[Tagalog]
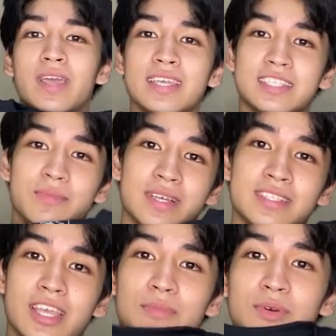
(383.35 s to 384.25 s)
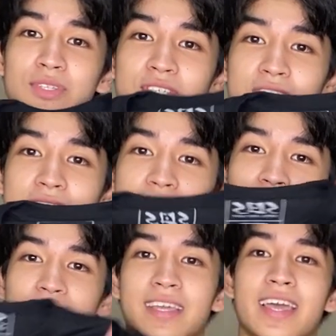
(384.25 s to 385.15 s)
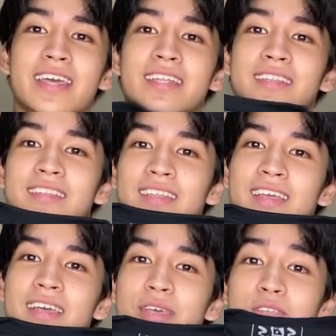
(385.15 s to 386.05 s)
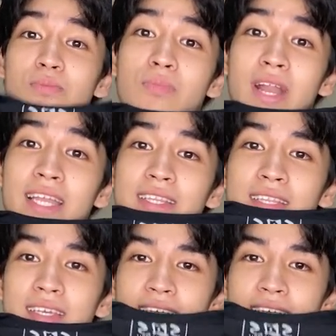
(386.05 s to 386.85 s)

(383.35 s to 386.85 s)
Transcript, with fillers: guys, di ba? Same old shit. Ayan. Yun yung brand.